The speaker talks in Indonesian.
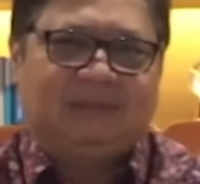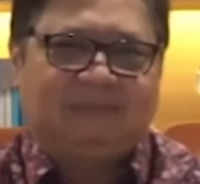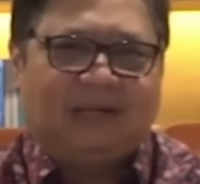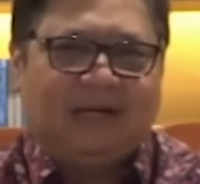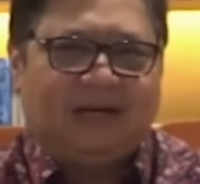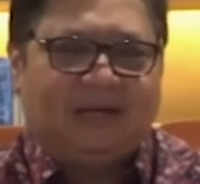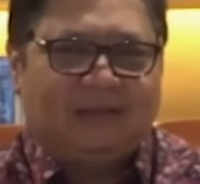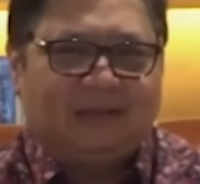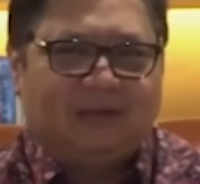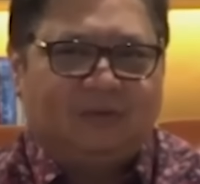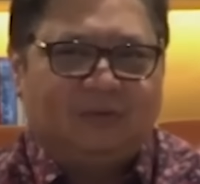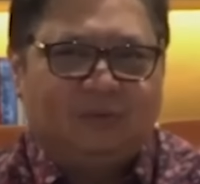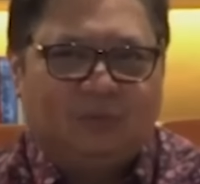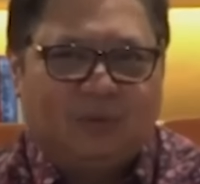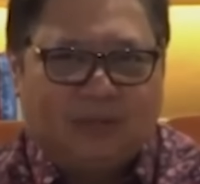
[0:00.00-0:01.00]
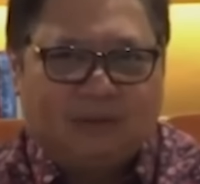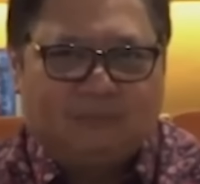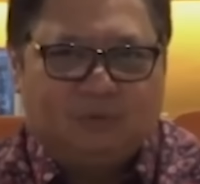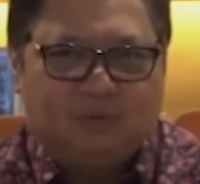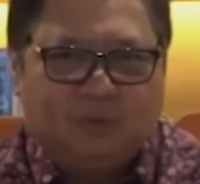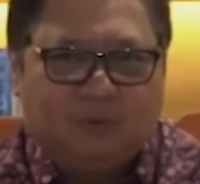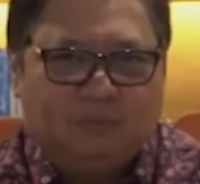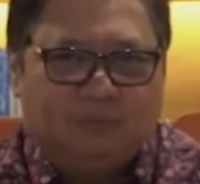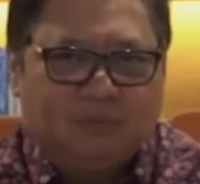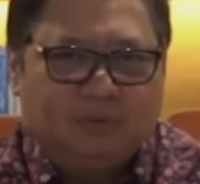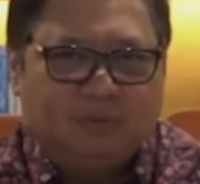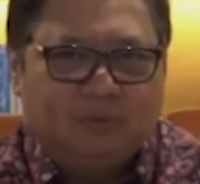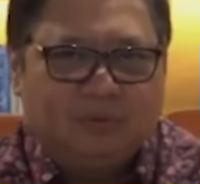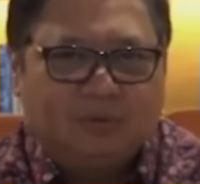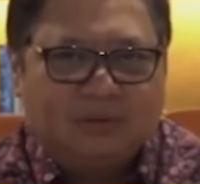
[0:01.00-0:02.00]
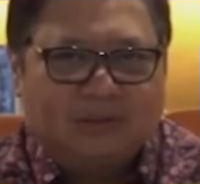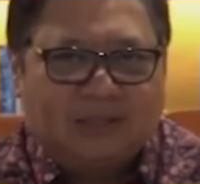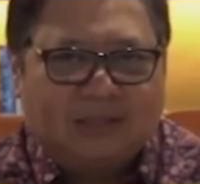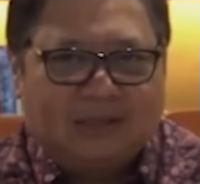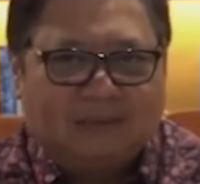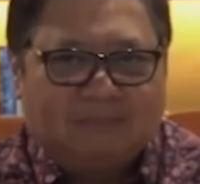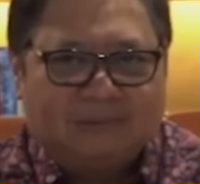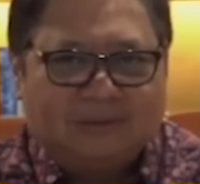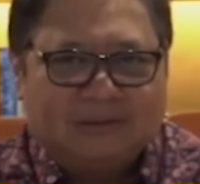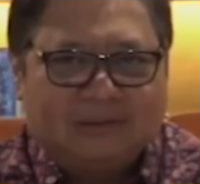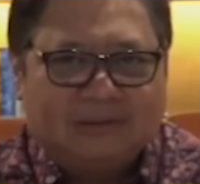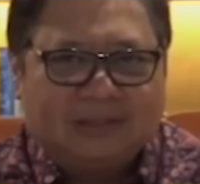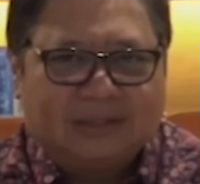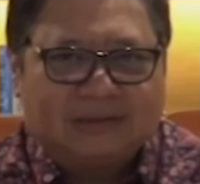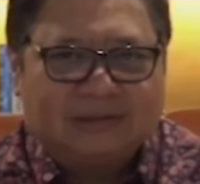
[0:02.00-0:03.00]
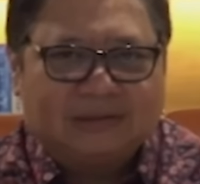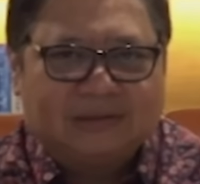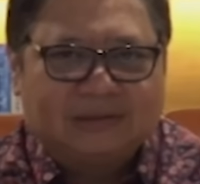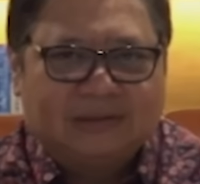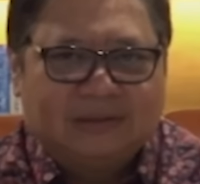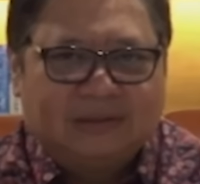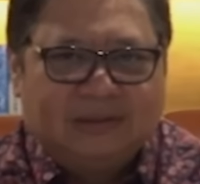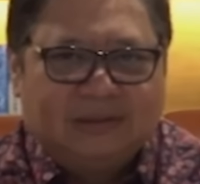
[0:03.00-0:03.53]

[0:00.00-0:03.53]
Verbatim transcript: Sampai akhir tahun 2020, total kapasitas